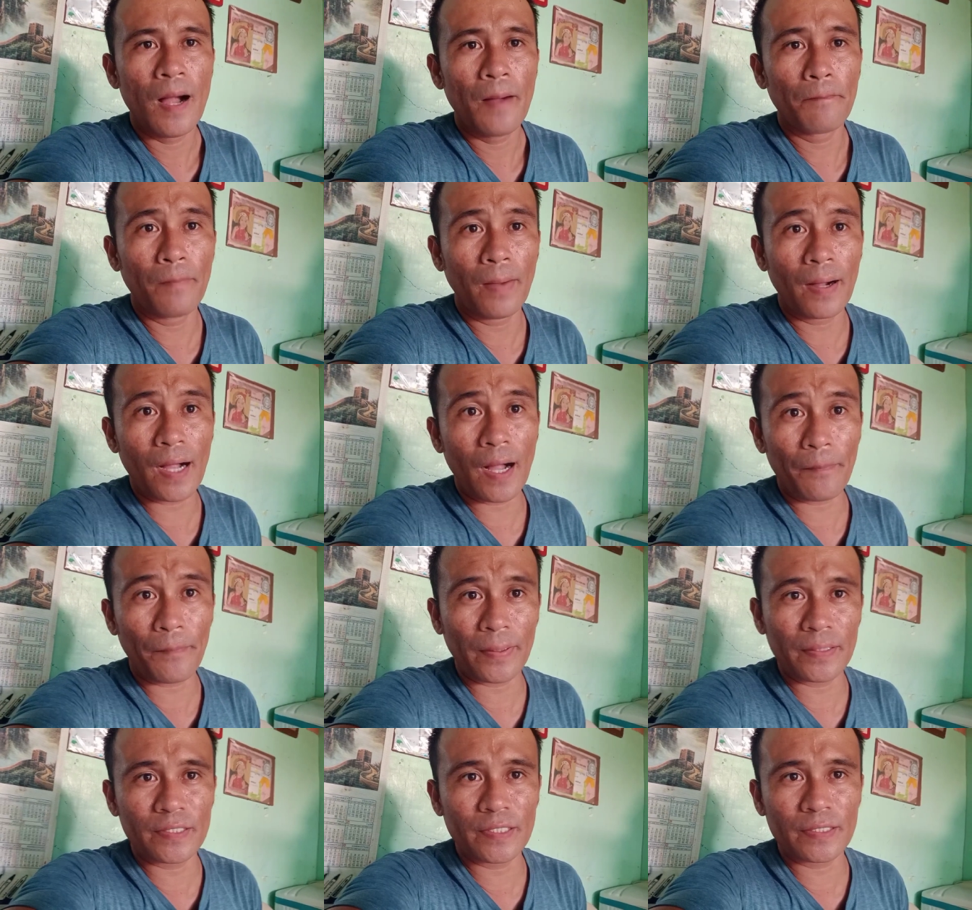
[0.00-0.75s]
mga
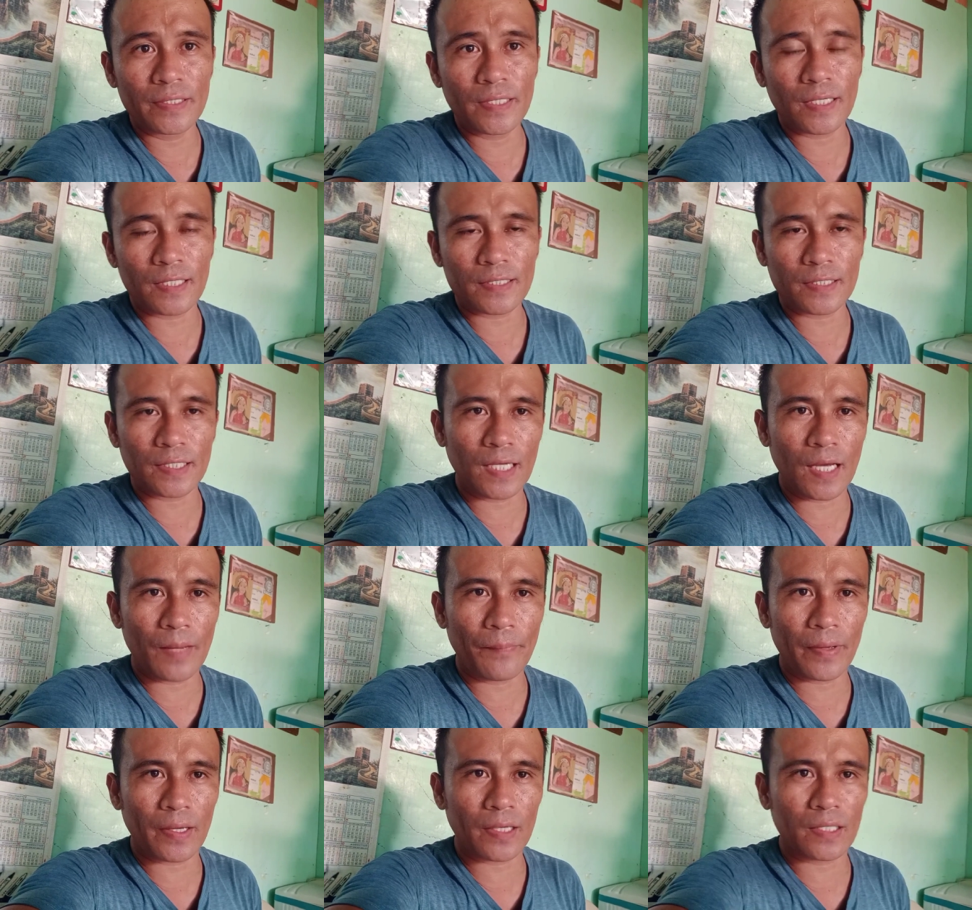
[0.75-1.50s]
paninda na
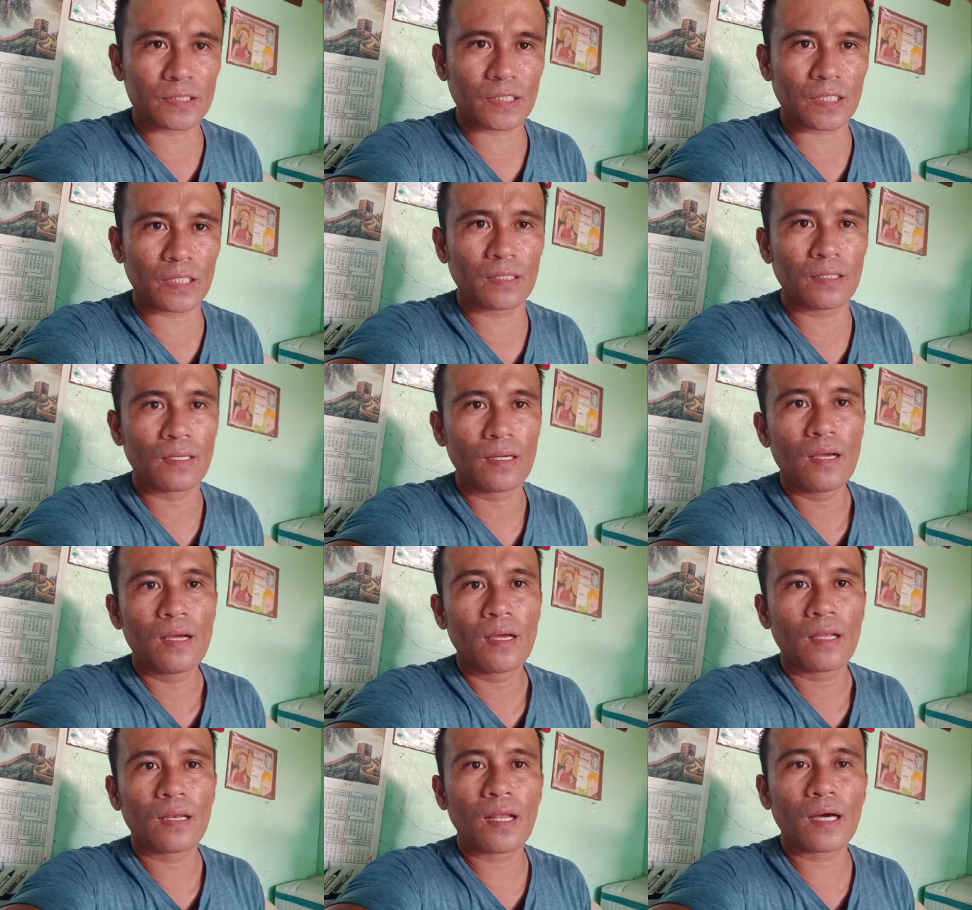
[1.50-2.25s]
tinabay kasi
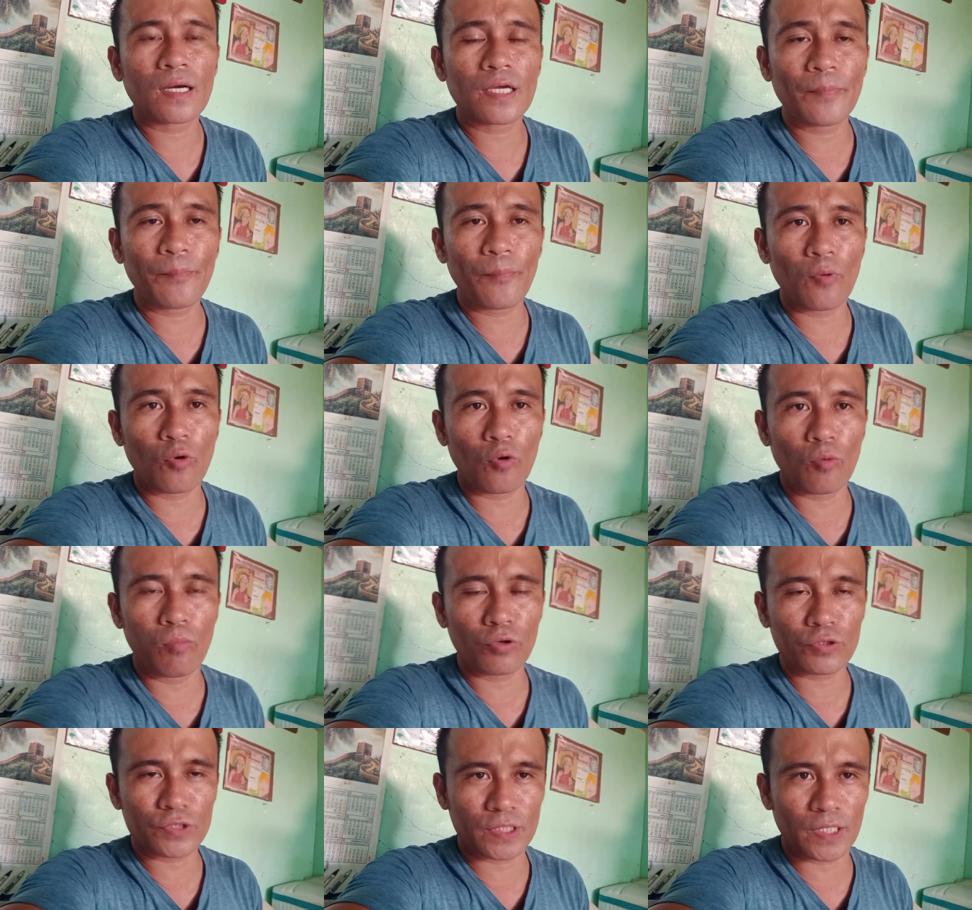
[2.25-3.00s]
lagi pong
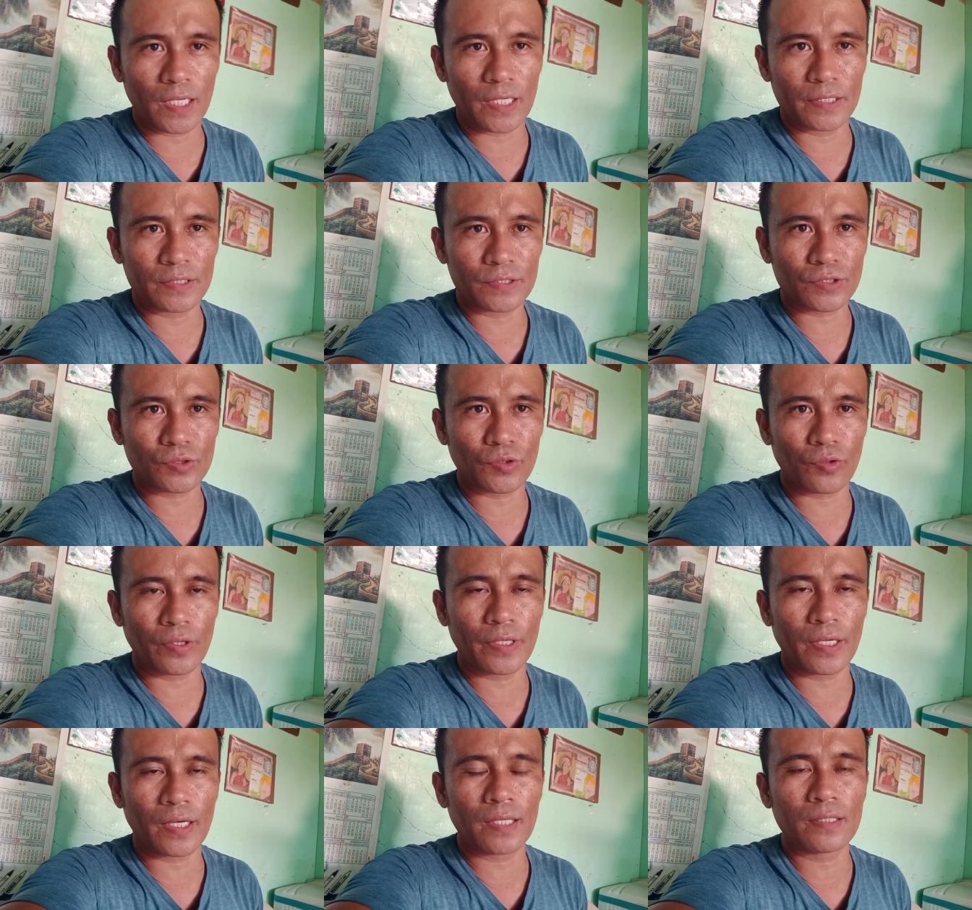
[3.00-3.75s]
ubos yan.
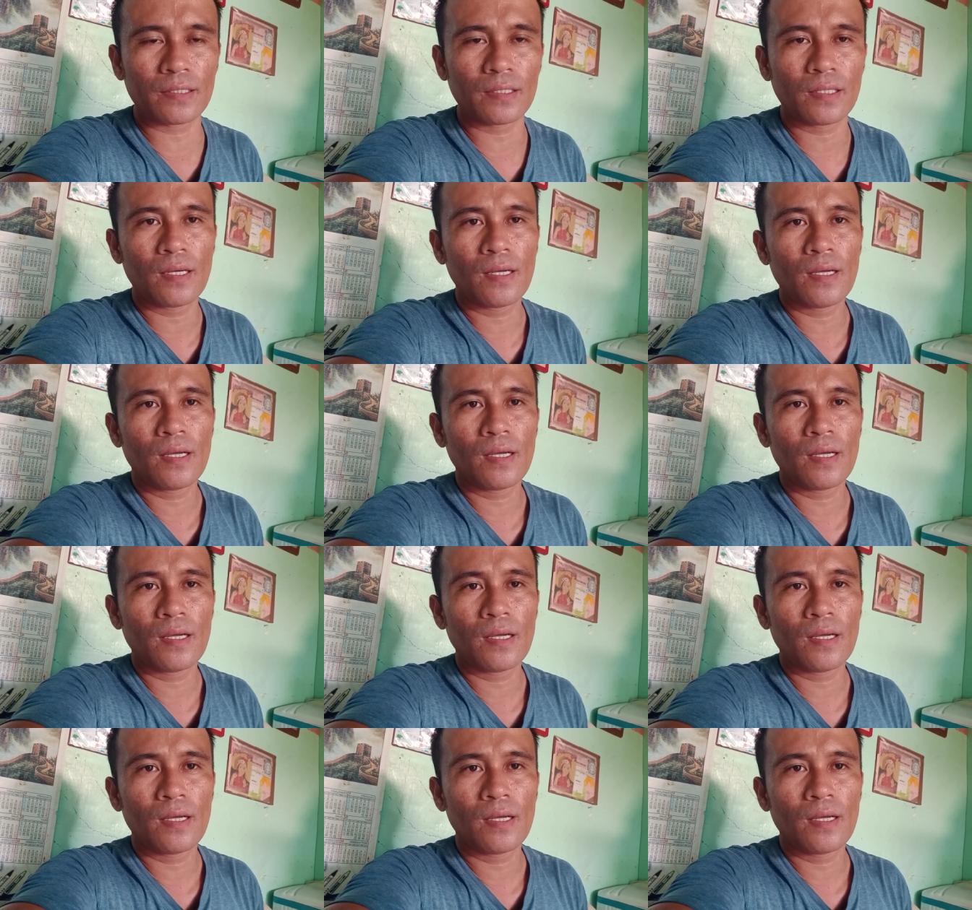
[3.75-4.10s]
So, ayan.